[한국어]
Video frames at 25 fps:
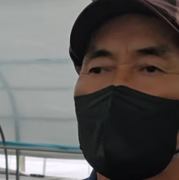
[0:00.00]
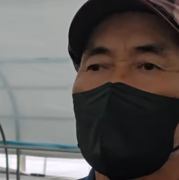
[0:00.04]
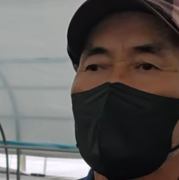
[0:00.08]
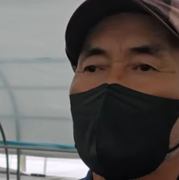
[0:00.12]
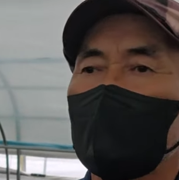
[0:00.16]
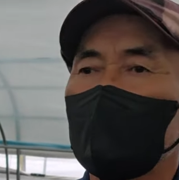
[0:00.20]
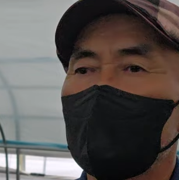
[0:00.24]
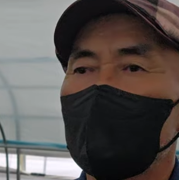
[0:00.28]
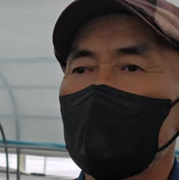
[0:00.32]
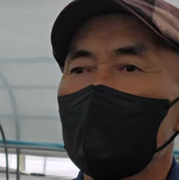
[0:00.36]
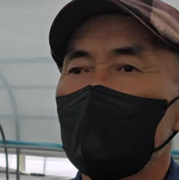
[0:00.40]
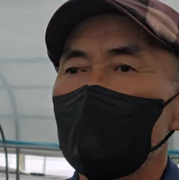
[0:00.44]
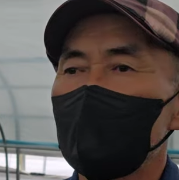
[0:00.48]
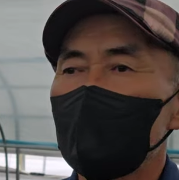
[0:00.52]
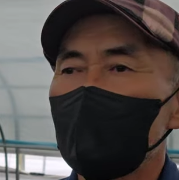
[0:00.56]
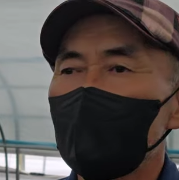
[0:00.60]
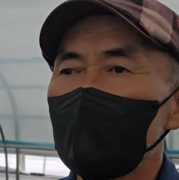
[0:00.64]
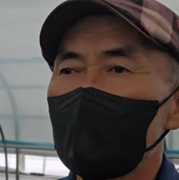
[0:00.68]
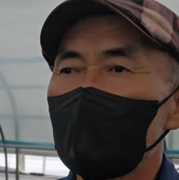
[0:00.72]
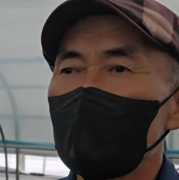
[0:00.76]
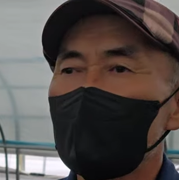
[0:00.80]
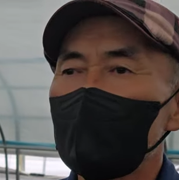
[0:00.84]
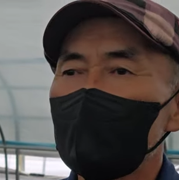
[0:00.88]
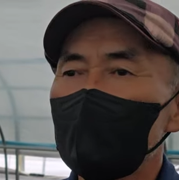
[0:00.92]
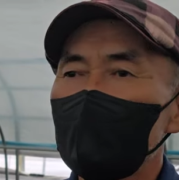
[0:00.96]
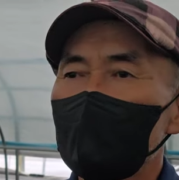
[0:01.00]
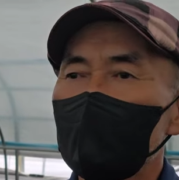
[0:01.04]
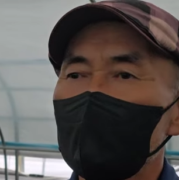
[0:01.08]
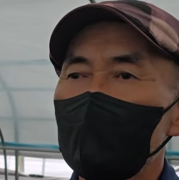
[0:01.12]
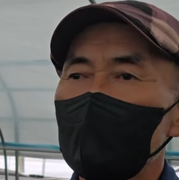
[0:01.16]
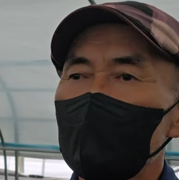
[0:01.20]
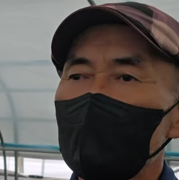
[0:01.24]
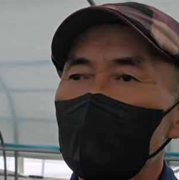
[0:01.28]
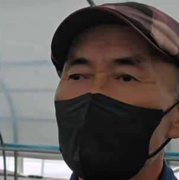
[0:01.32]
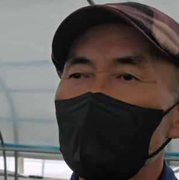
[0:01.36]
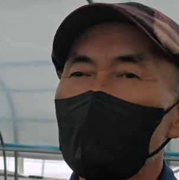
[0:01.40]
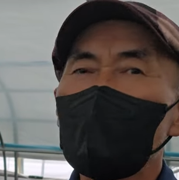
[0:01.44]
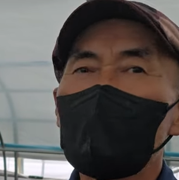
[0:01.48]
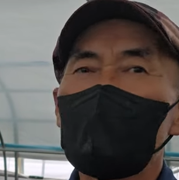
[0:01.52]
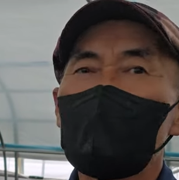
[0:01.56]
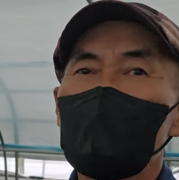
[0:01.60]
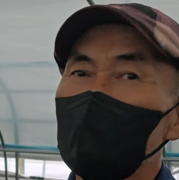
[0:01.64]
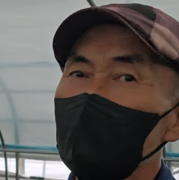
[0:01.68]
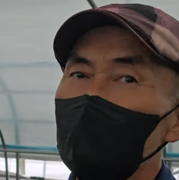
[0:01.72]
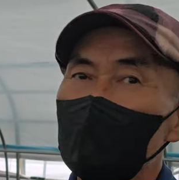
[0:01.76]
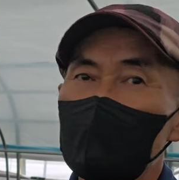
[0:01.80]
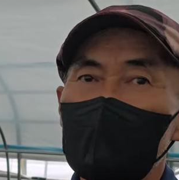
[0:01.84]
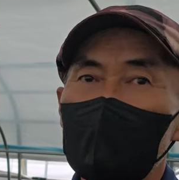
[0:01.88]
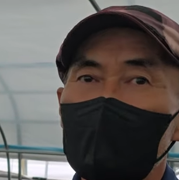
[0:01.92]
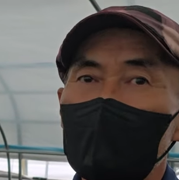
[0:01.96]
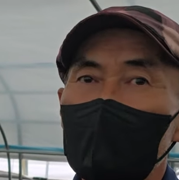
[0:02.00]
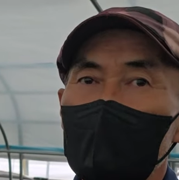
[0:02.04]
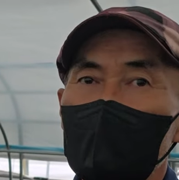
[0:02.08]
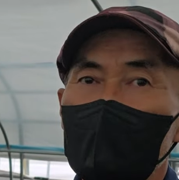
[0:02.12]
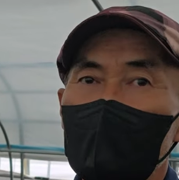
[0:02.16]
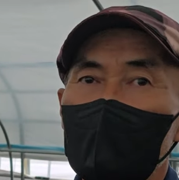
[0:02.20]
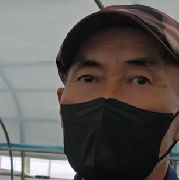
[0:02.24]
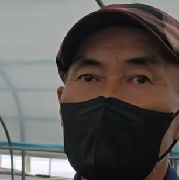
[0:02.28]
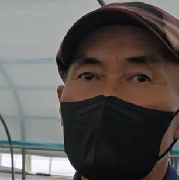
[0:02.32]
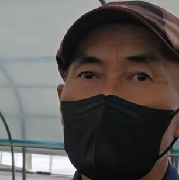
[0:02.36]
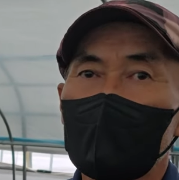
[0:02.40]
써주는. 용량은 좀 높일 수는 없습니까?